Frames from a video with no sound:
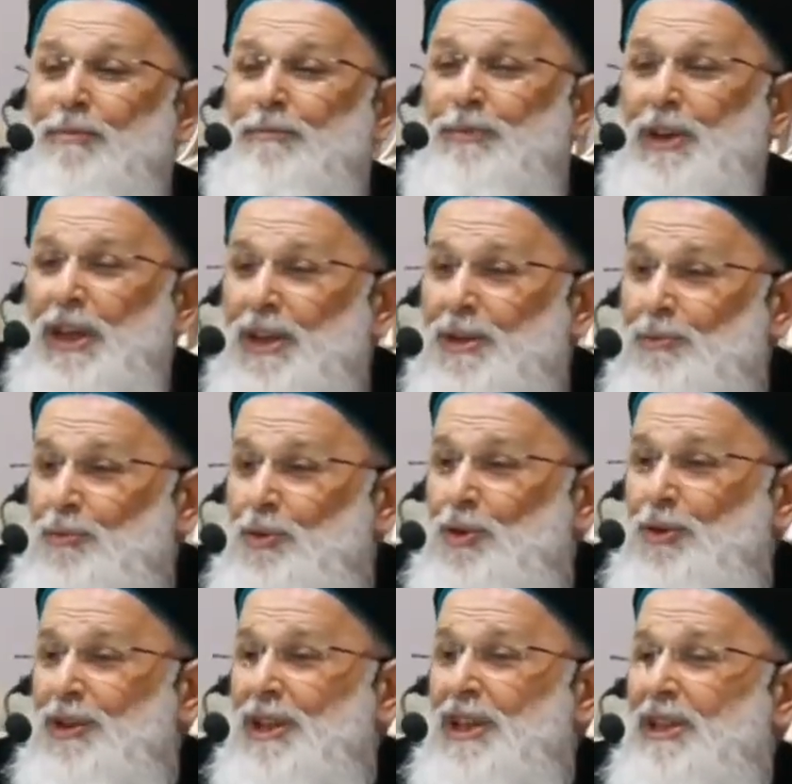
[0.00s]
Bir
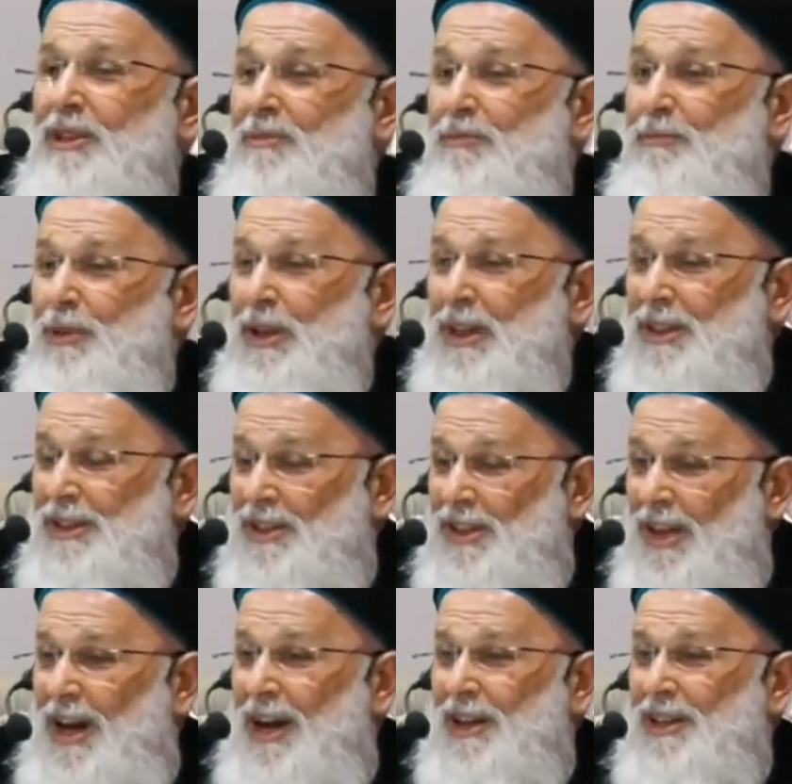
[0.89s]
mürit, bir
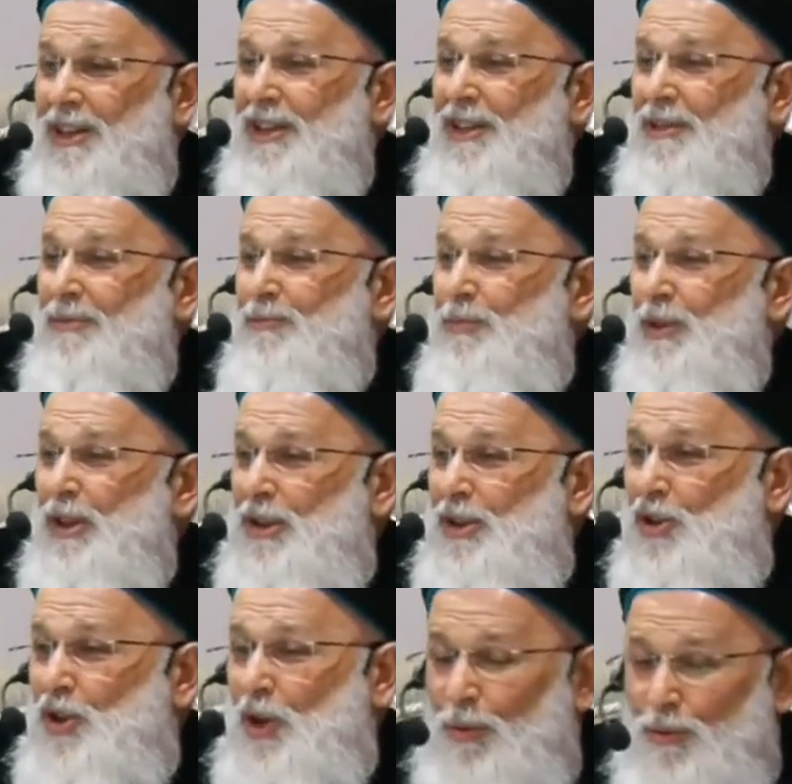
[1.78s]
zakir,
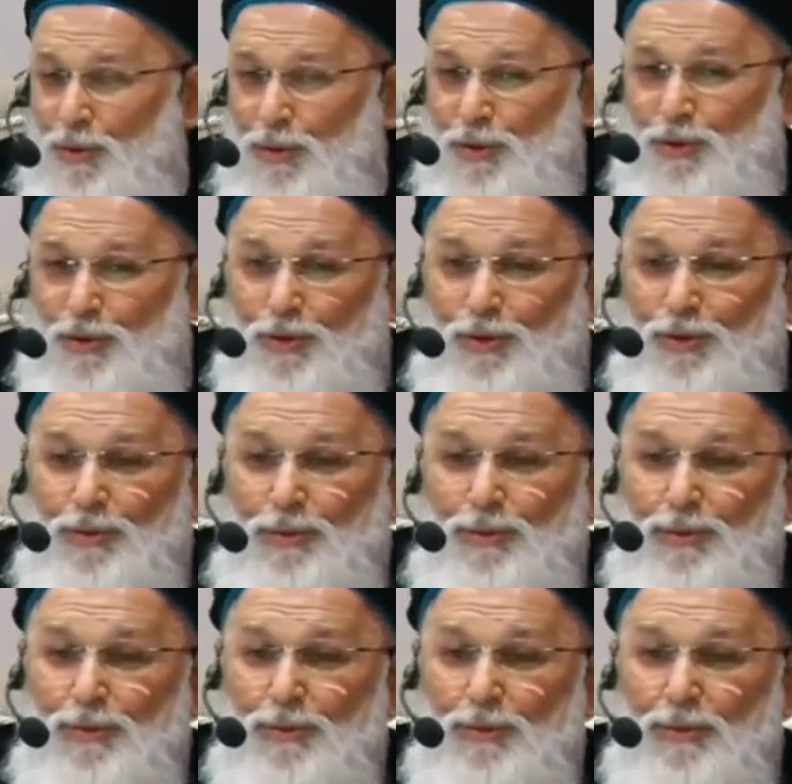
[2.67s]
bir çavuş,
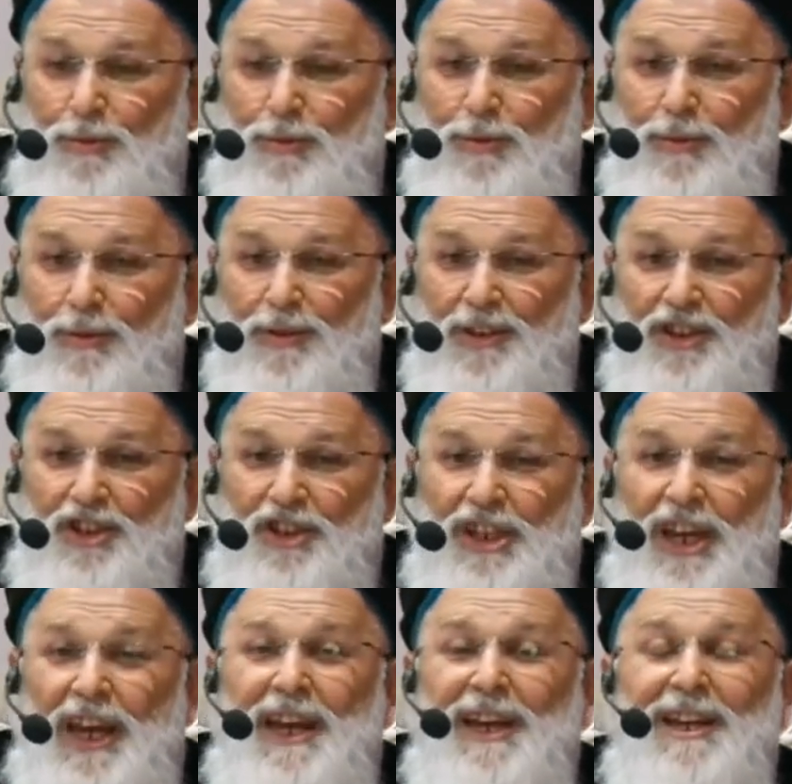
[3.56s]

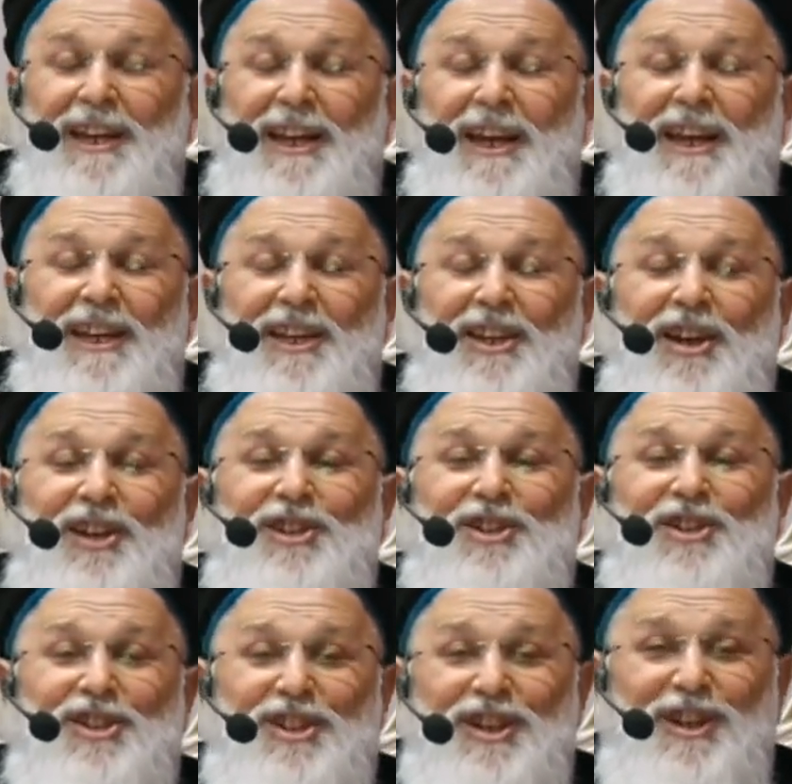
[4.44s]
şehle
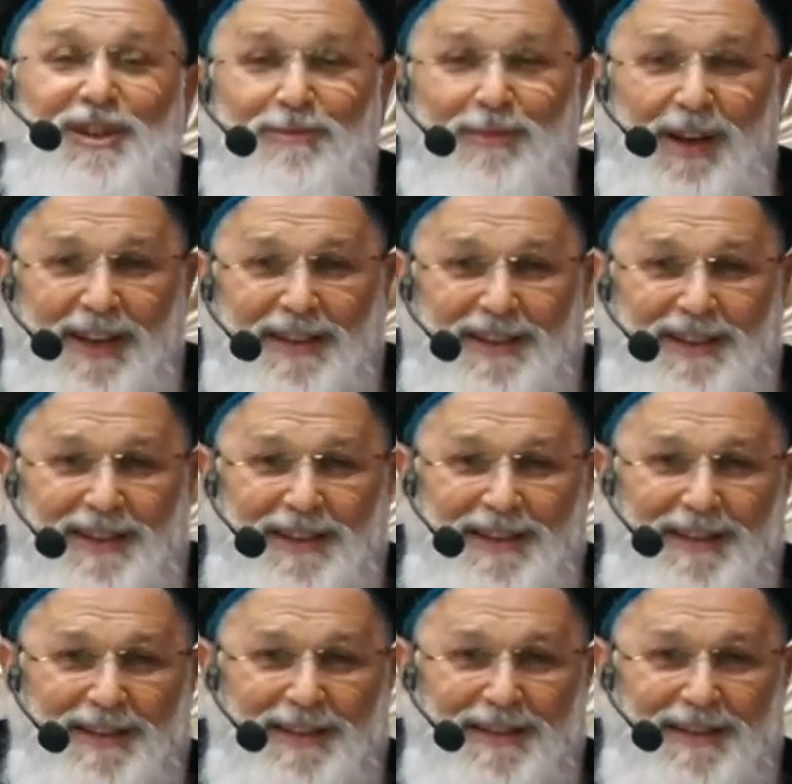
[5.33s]
yarıştırılmaz.